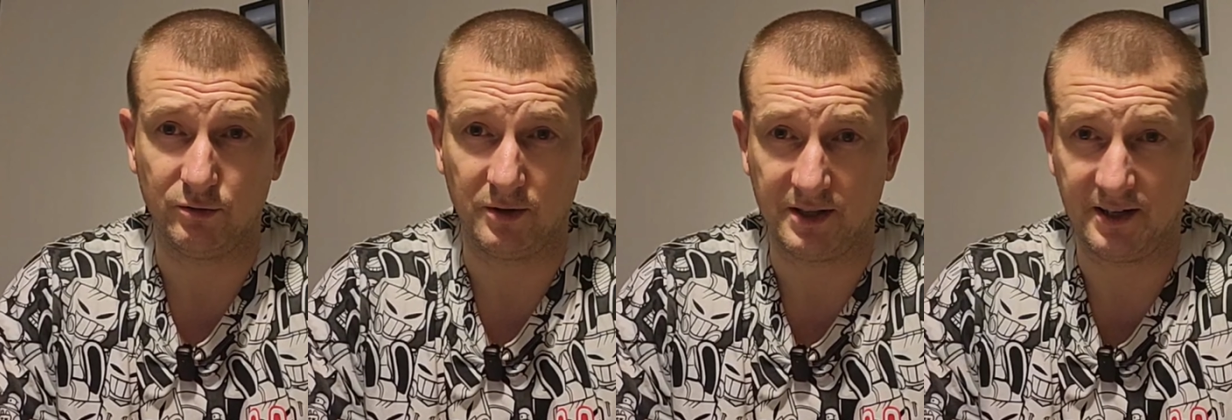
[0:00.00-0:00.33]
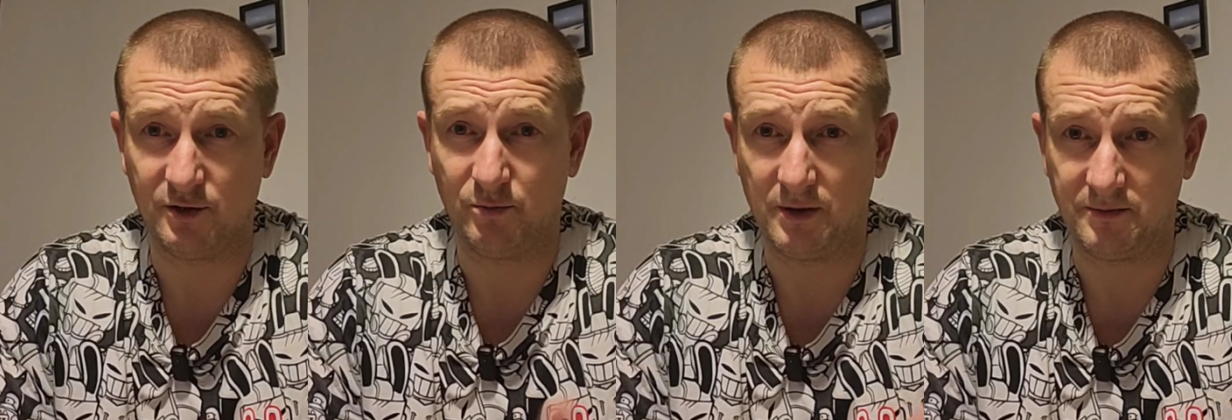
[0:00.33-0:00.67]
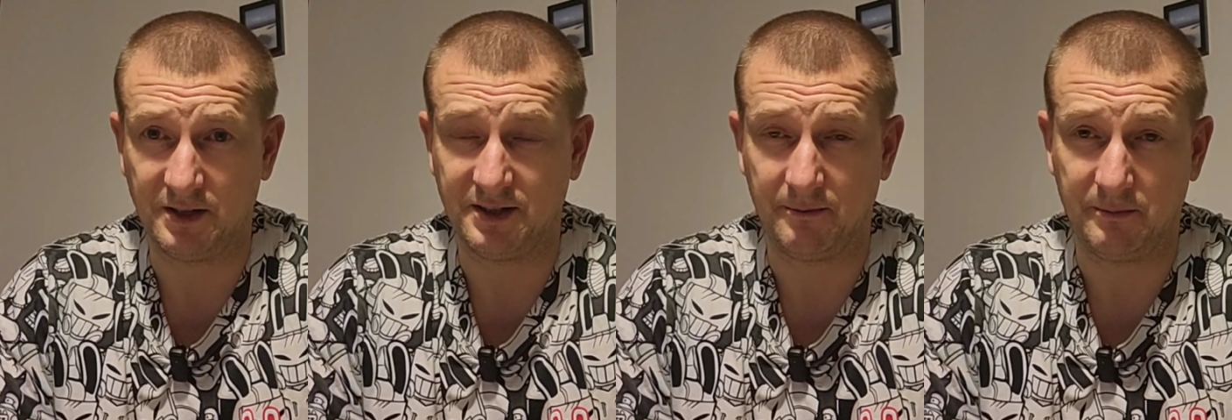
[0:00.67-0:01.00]
które teraz robiłem
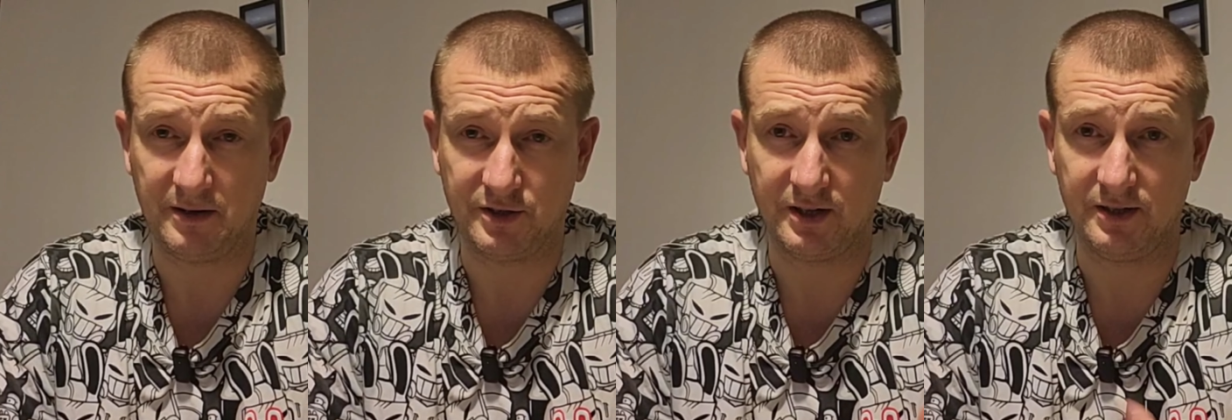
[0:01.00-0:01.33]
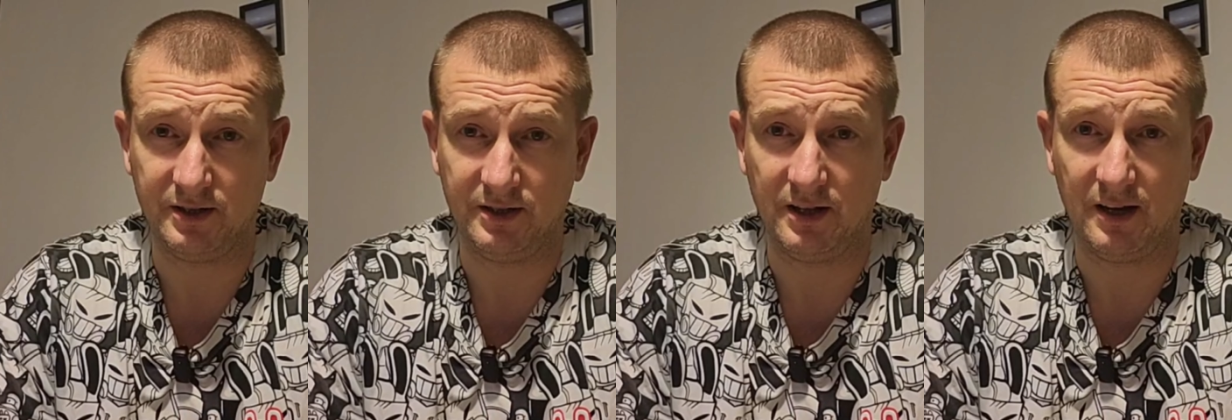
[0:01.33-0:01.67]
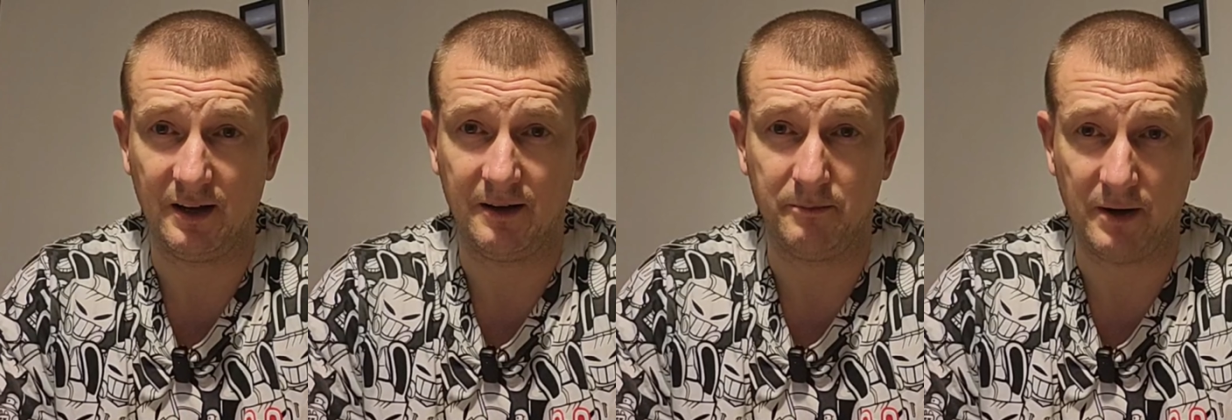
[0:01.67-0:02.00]
na trabarze i
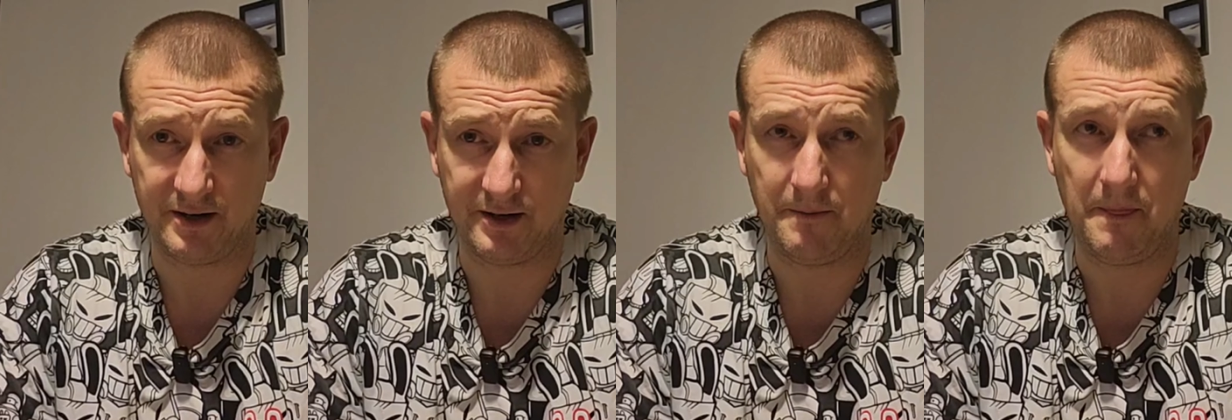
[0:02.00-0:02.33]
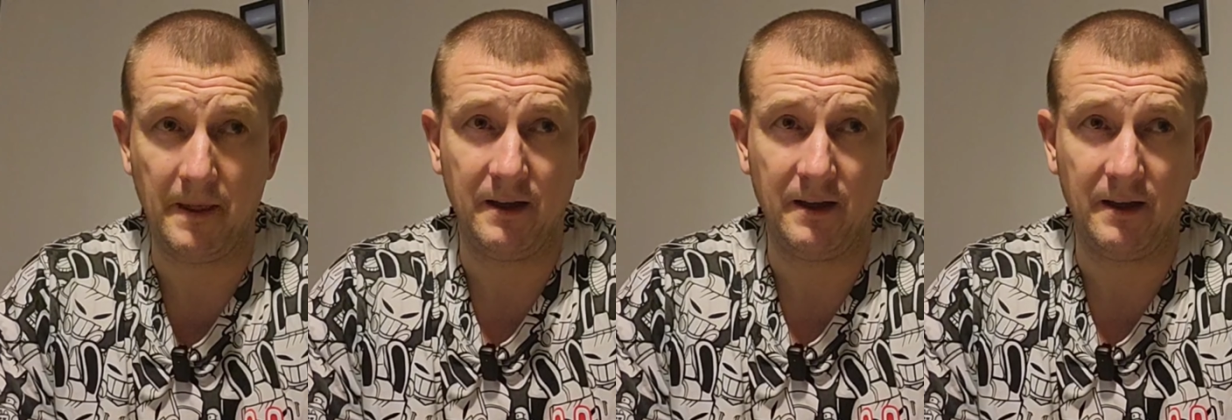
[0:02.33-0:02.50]
na bary,